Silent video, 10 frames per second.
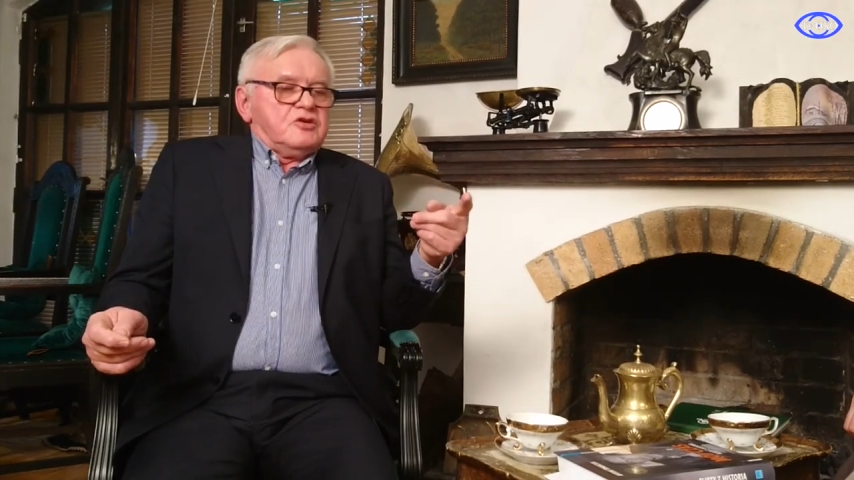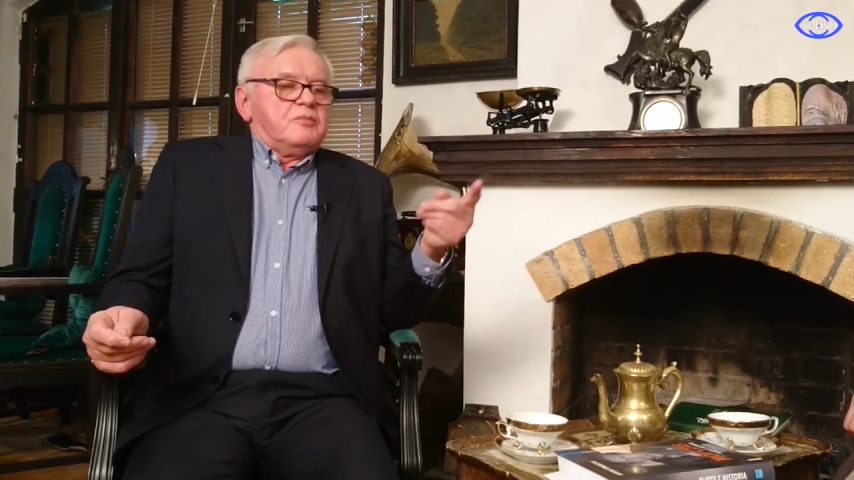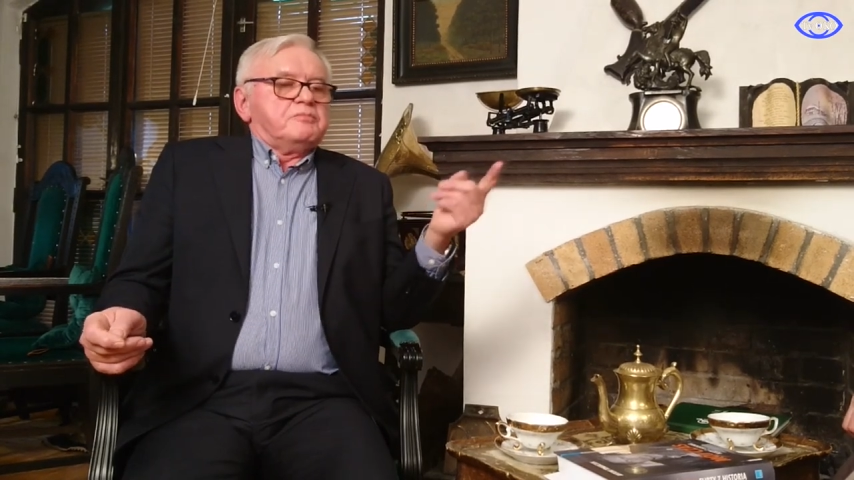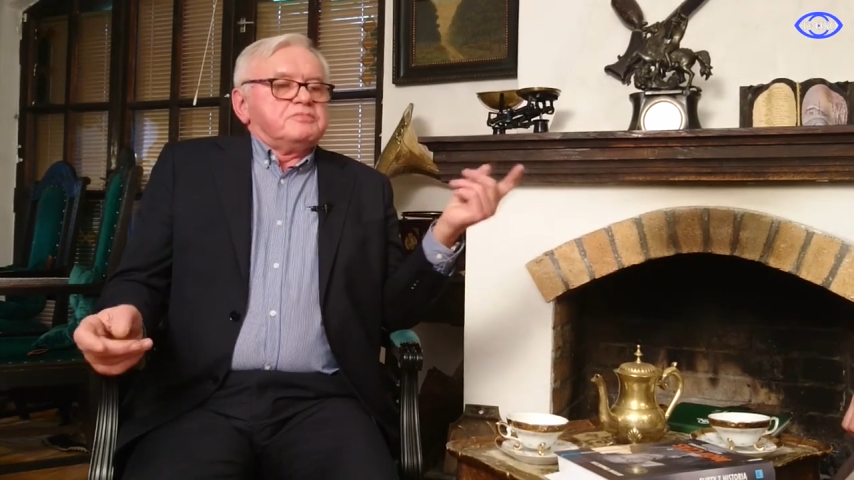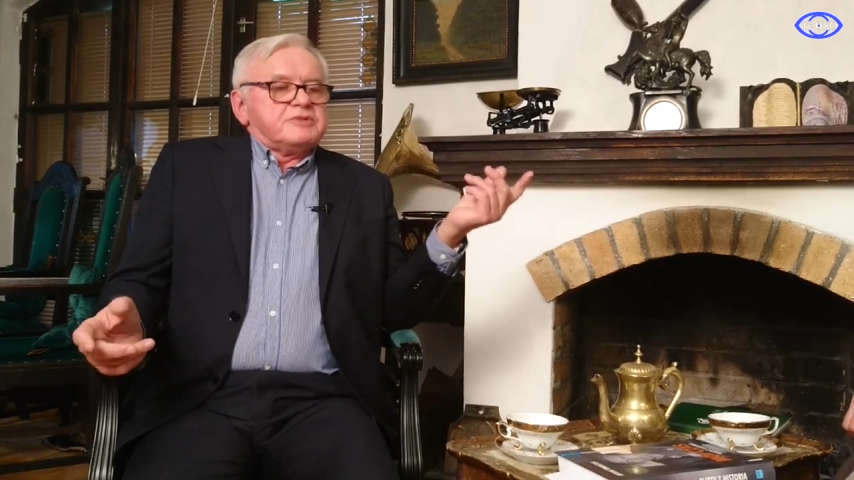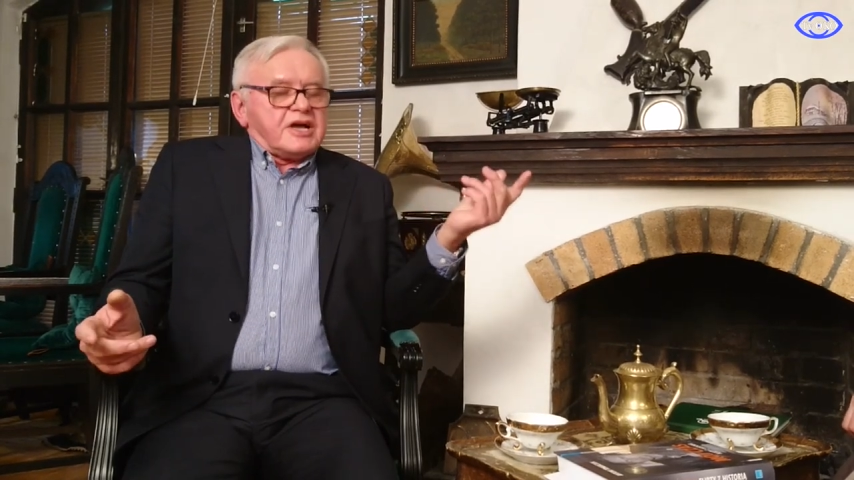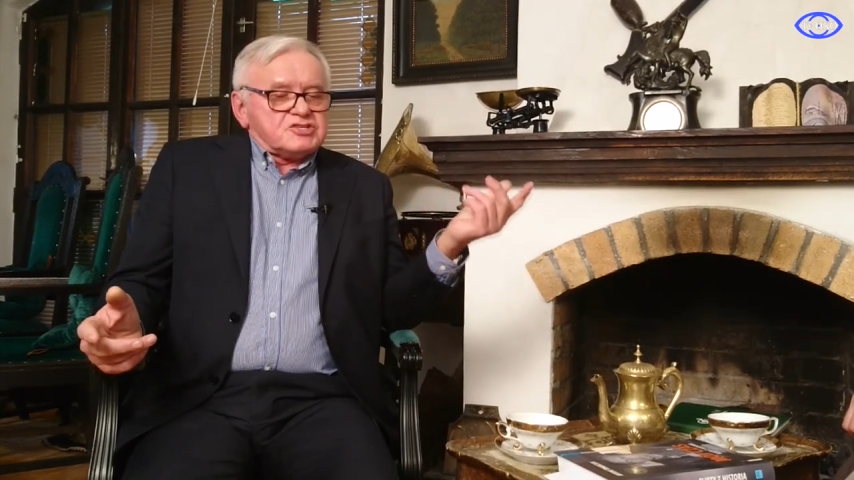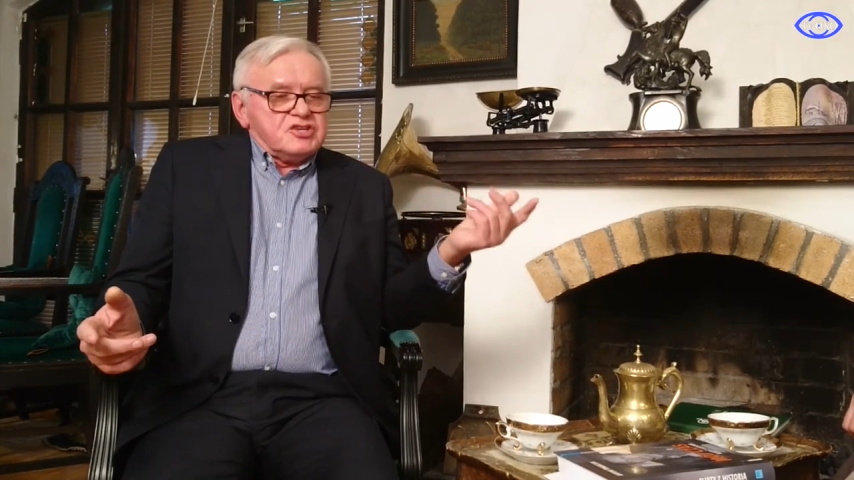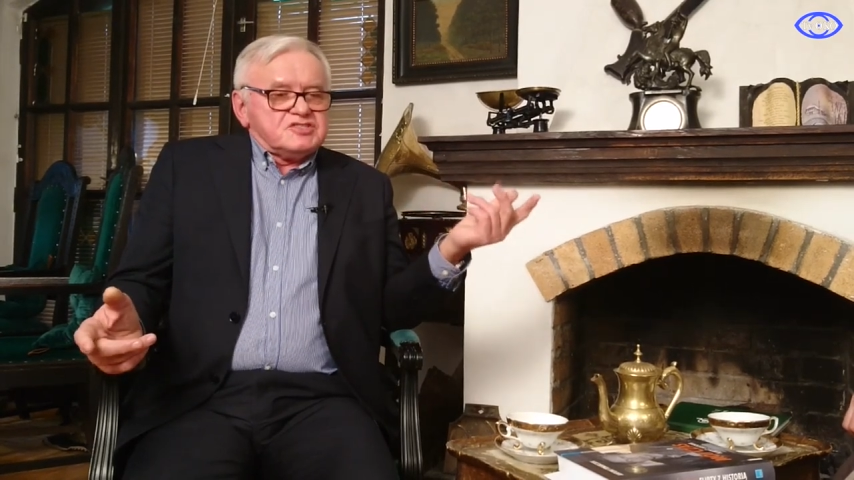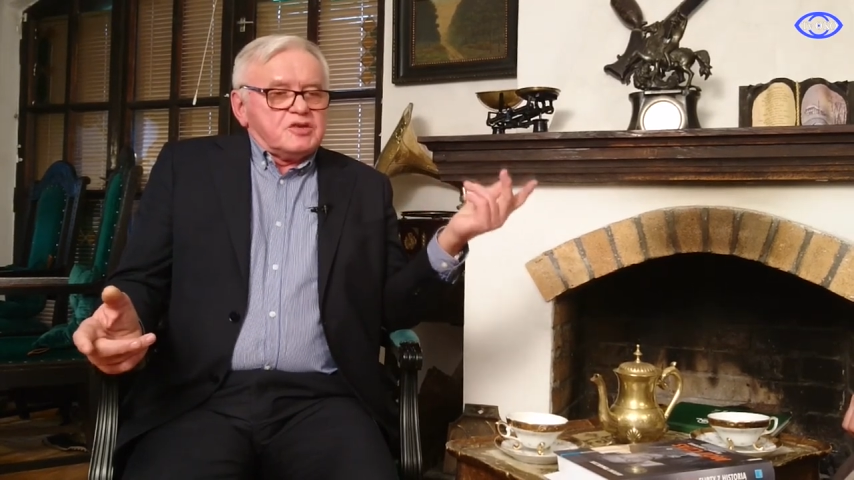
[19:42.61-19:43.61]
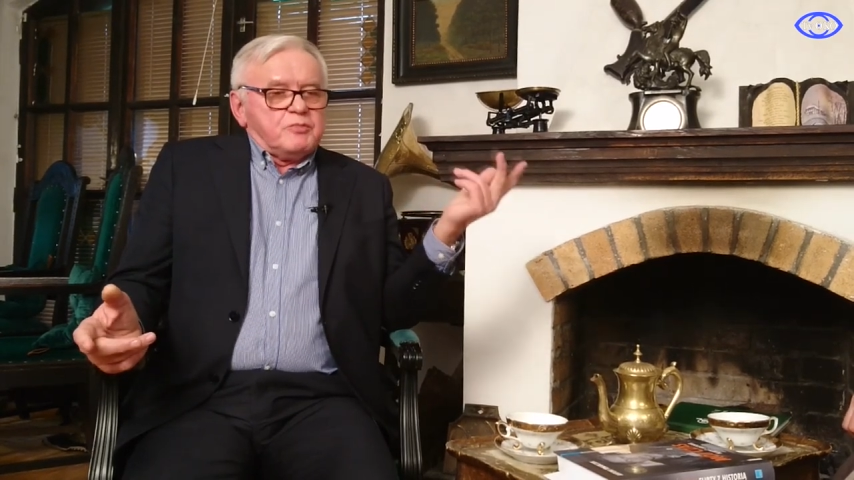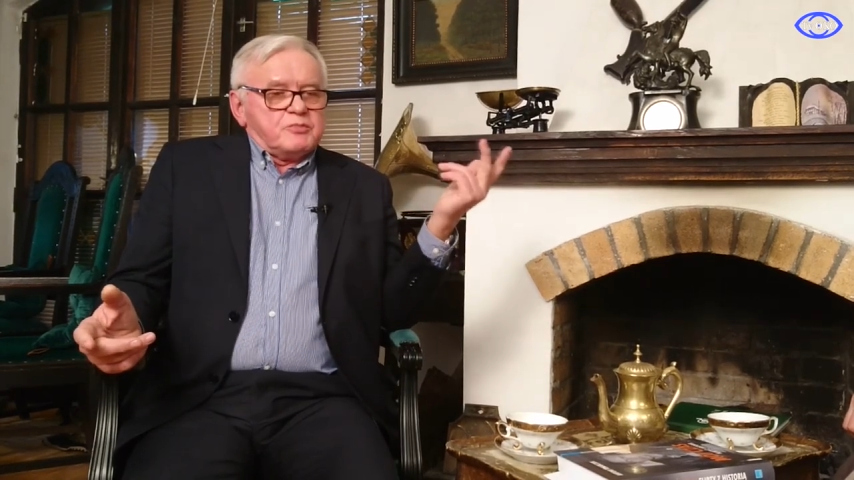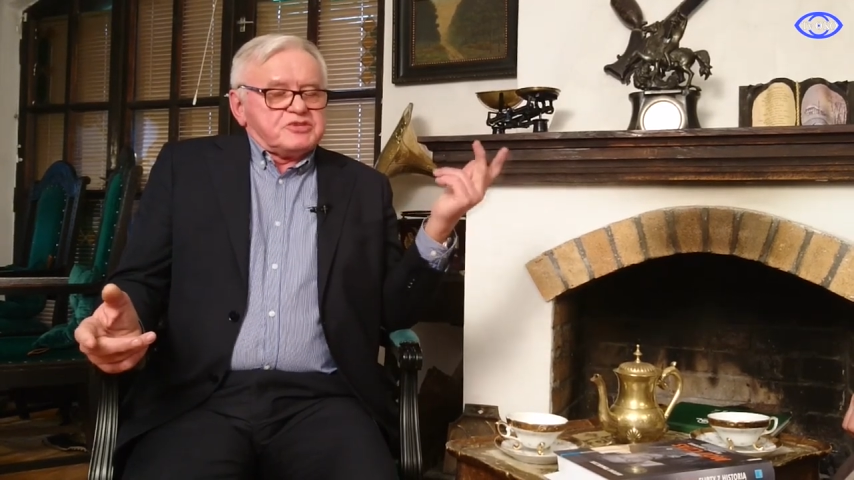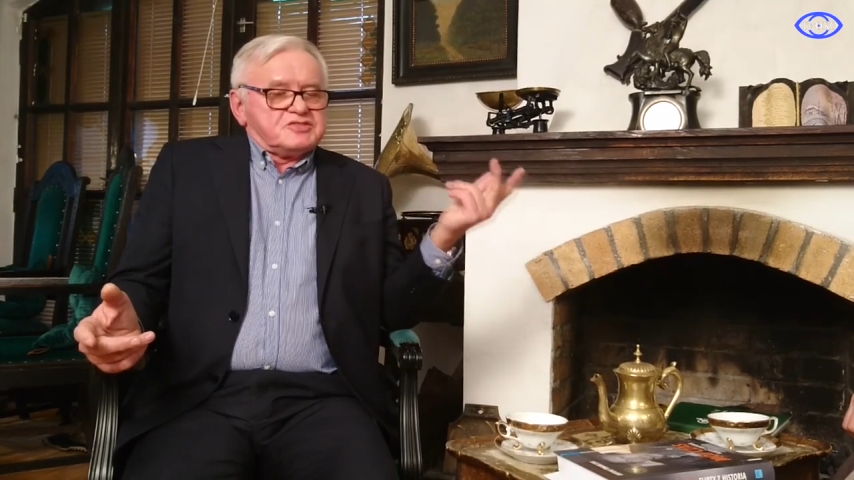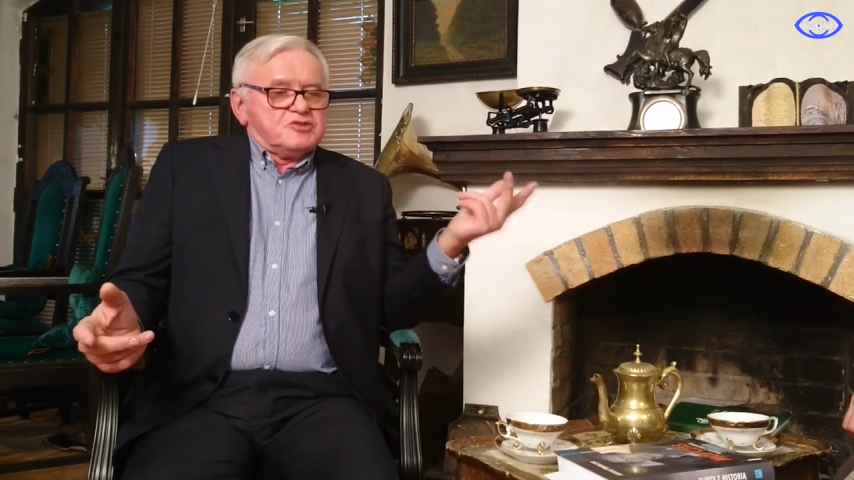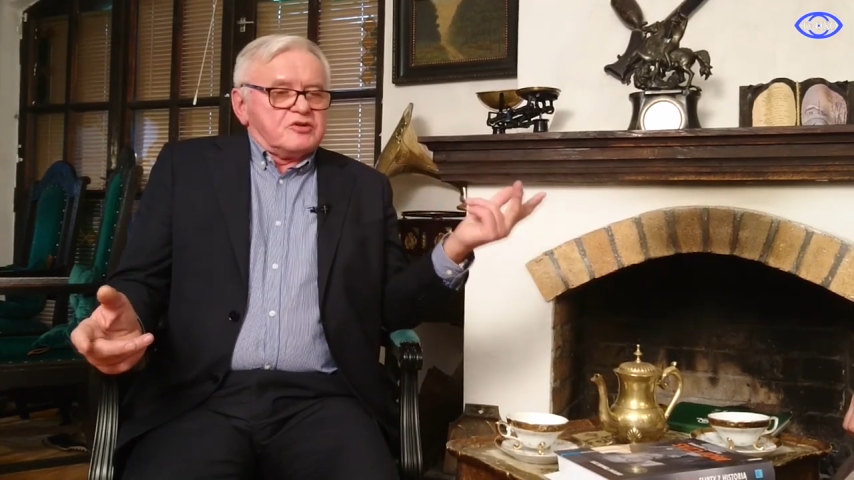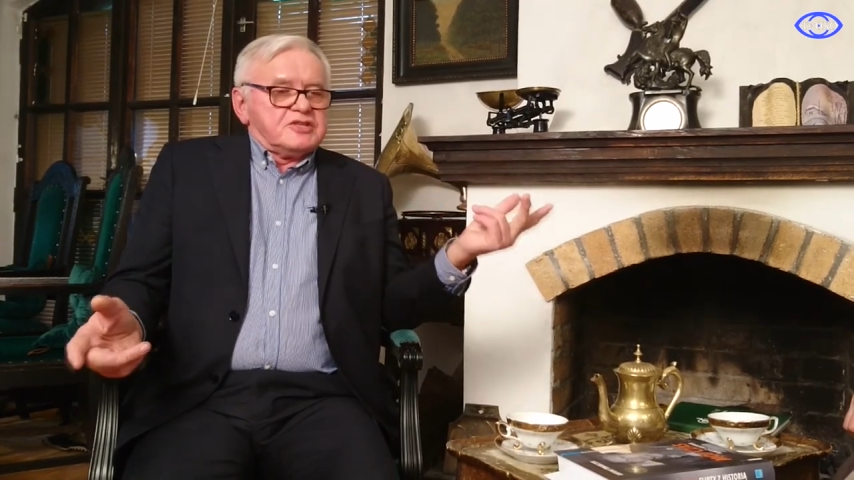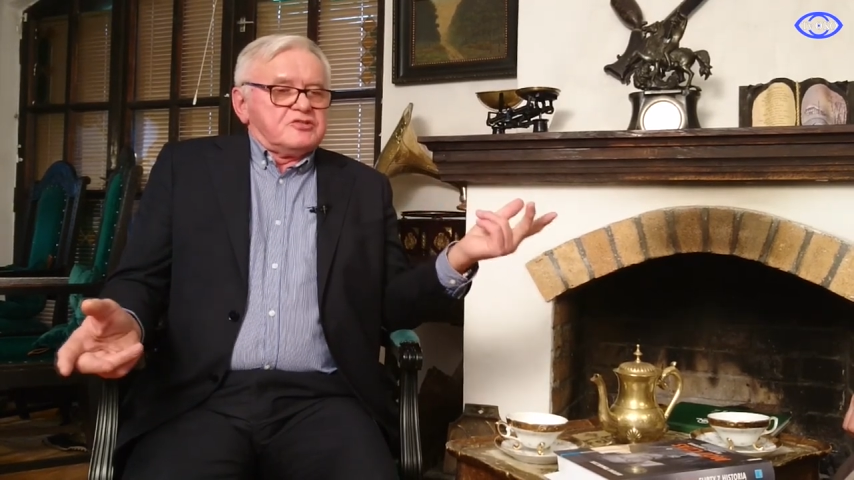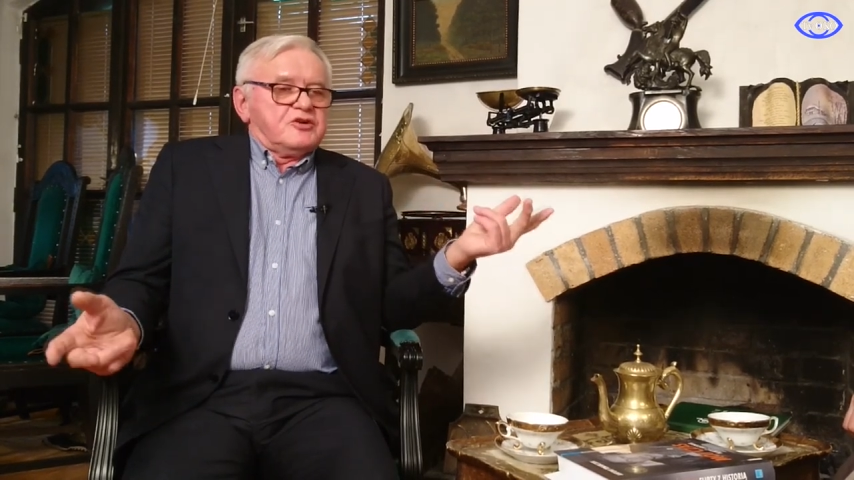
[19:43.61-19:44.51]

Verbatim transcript: to Kaczyński poprzez Dorna